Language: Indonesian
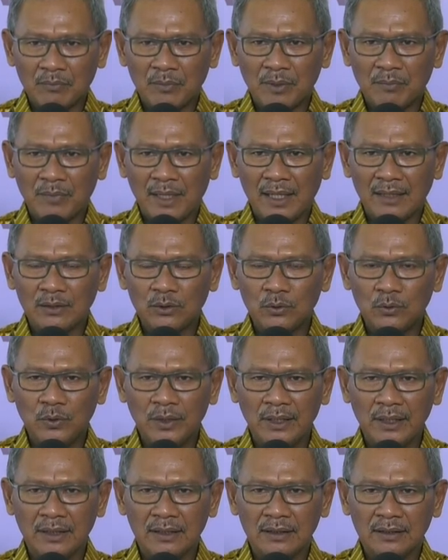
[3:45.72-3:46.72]
dengan
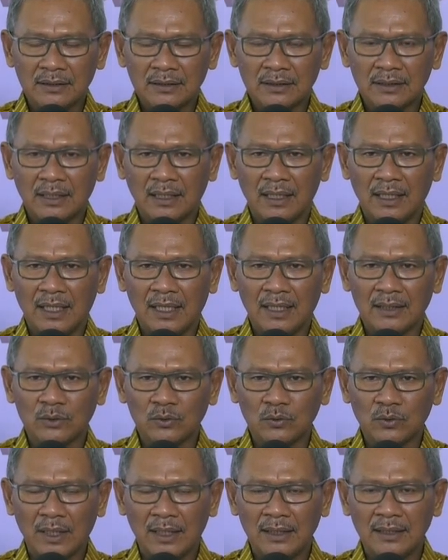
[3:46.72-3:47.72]
mematuhi
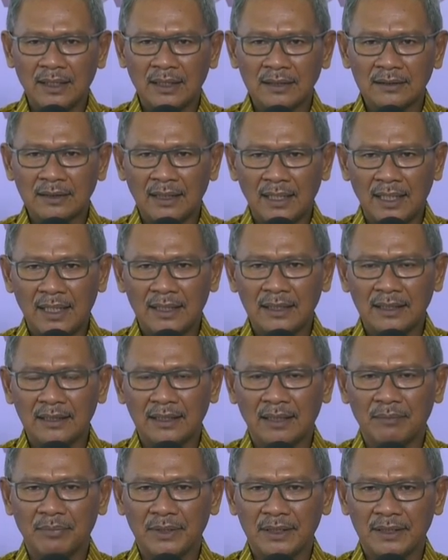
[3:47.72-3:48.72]
segala aturan yang
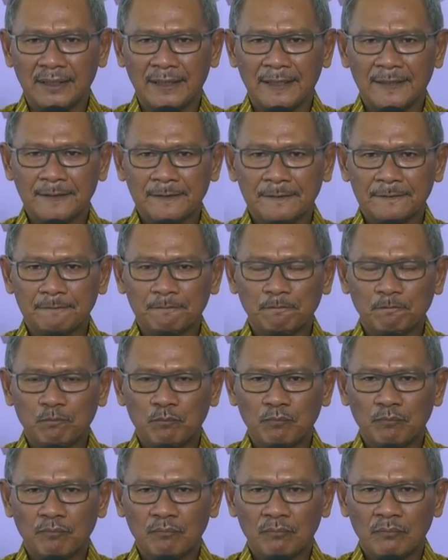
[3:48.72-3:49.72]
telah kita berikan.